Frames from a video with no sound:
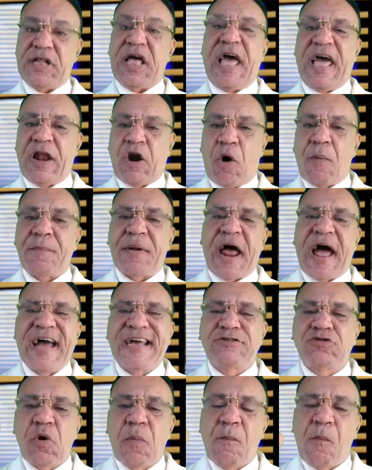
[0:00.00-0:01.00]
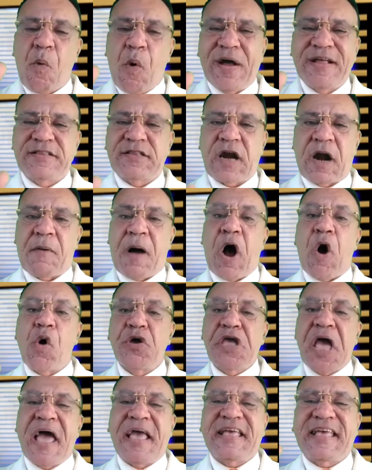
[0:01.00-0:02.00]
El hombre ha hecho un buen trabajo
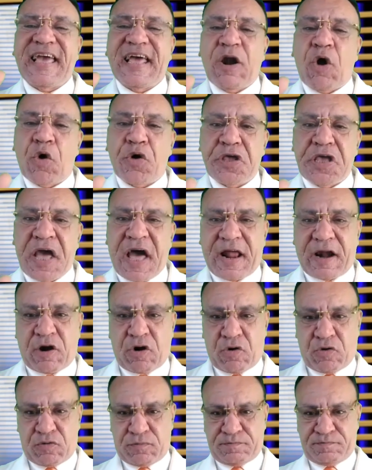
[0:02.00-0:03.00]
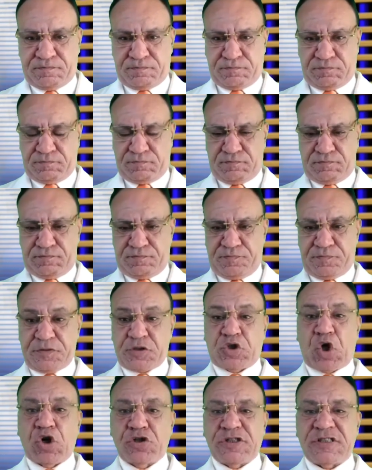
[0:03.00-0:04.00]
y hay que elogiarlo.
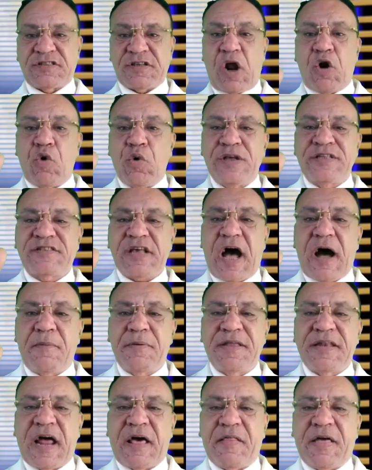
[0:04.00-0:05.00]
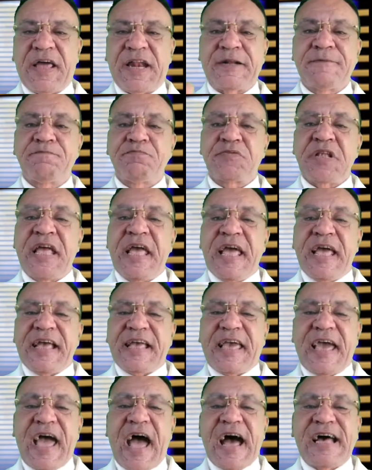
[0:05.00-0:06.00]
Entonces, Luis Abinader,
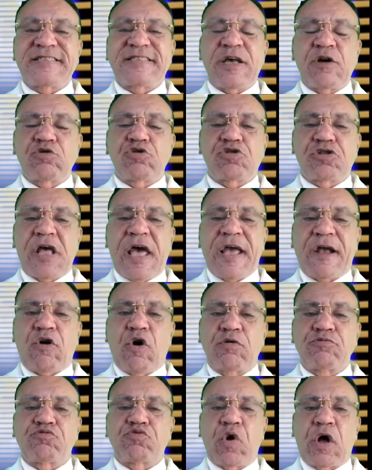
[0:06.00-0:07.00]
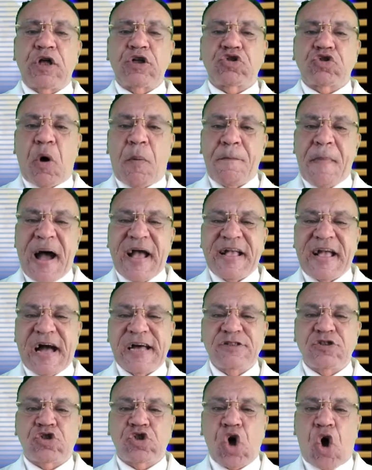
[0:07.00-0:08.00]
¿qué hace usted con todos estos
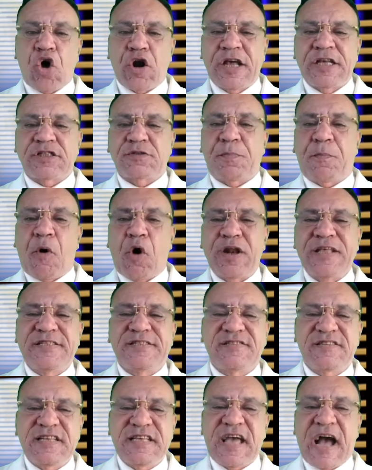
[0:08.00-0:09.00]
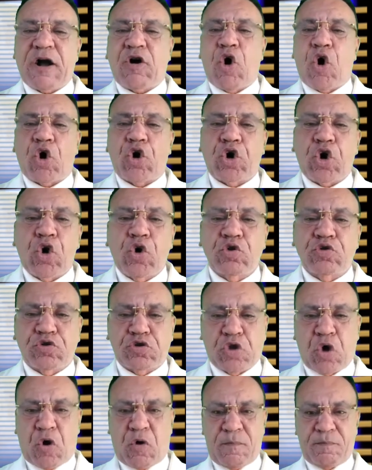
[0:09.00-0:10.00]
manganzones, policía
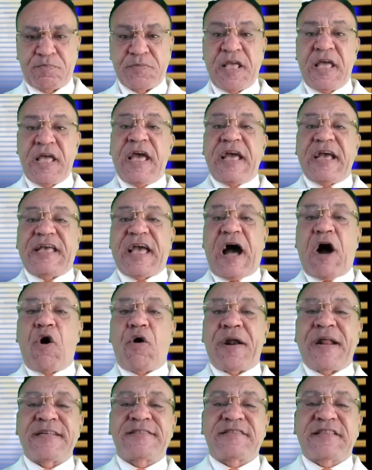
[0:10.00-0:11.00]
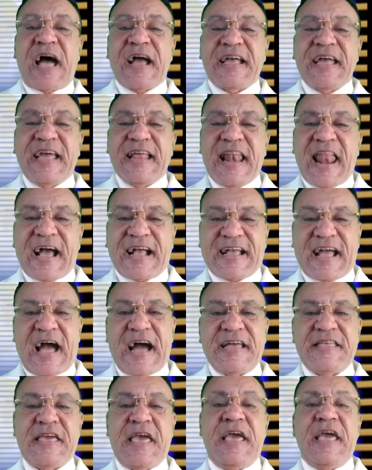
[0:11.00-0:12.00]
corrupto, que ahora están en la
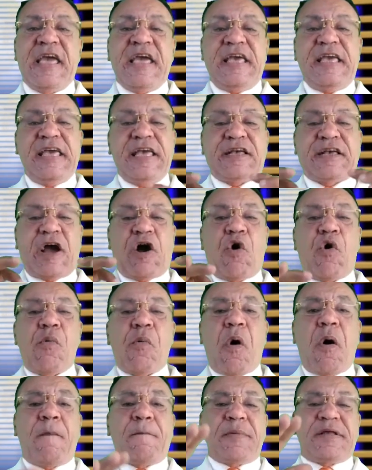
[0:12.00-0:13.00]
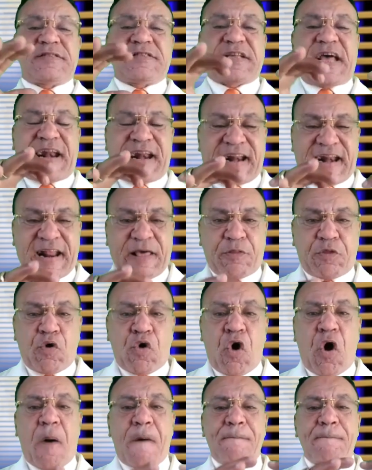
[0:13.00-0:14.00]
calle y que hubo, se
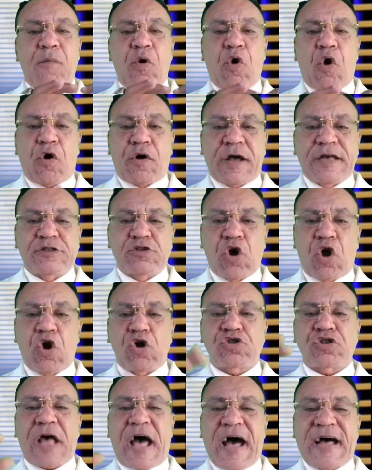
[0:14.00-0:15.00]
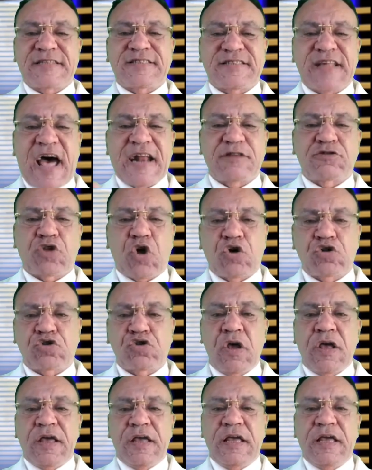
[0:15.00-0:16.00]
redujo lo que son los
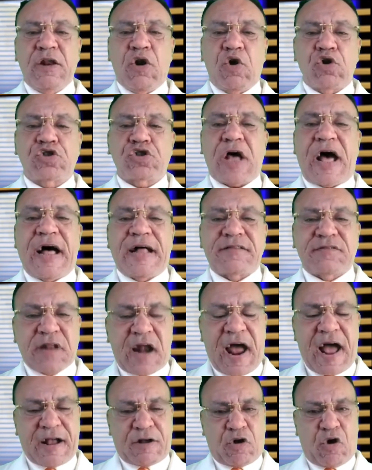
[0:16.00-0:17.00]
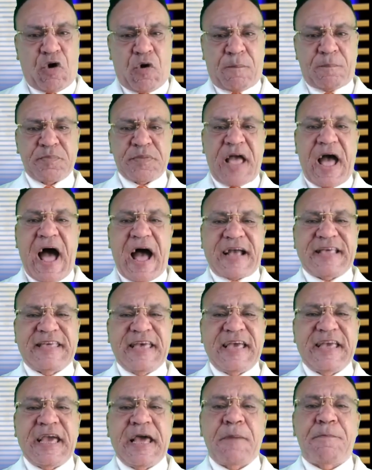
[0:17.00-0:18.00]
asaltos y los atracos aquí
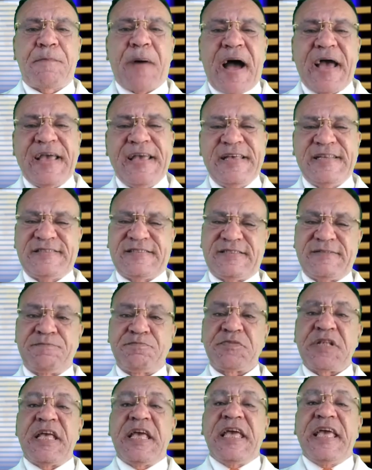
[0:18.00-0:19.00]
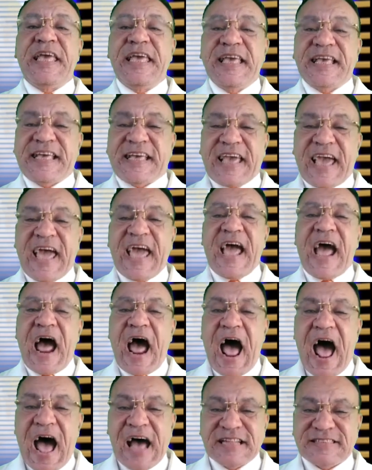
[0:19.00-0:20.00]
en el país? ¿Y qué
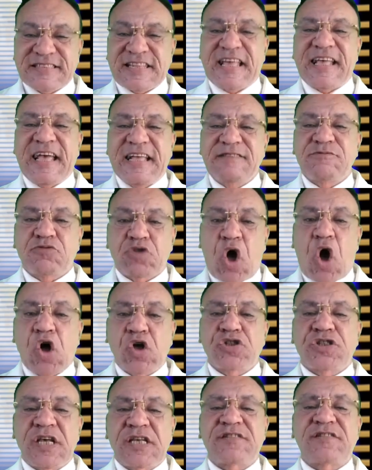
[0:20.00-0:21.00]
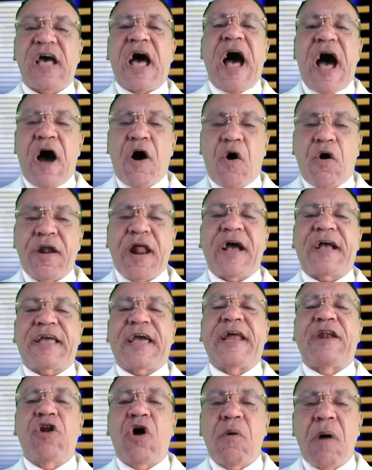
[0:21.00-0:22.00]
hacen entonces ahora
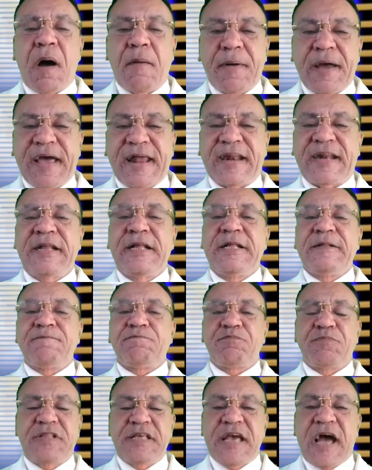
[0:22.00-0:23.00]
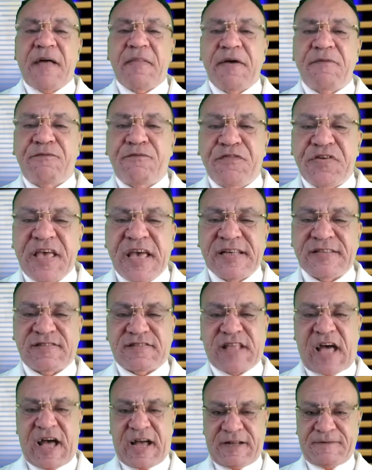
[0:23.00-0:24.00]
que no va a haber día de
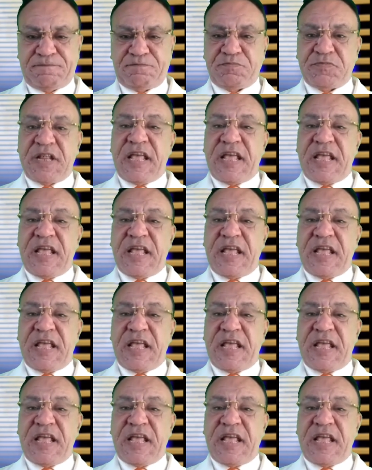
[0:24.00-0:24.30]
fiesta?